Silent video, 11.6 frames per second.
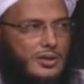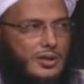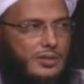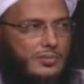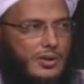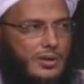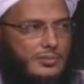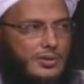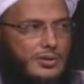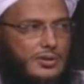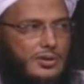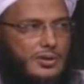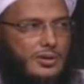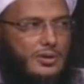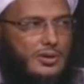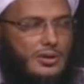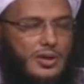الكتاب ولا من
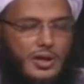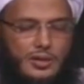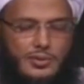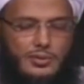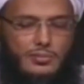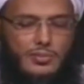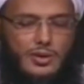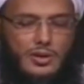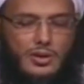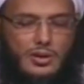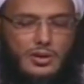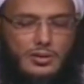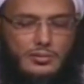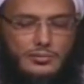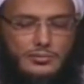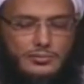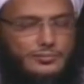طعامهم دقيق
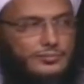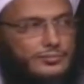أحرر